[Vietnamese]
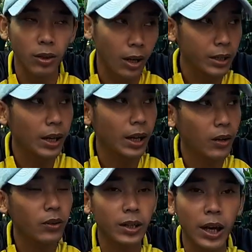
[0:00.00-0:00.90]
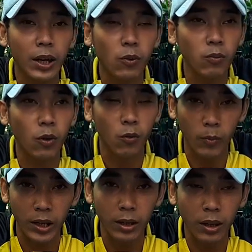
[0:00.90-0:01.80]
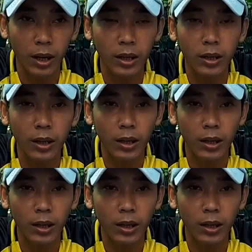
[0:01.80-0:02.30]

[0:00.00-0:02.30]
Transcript: ở nhà có những cây cũng cũng bị hư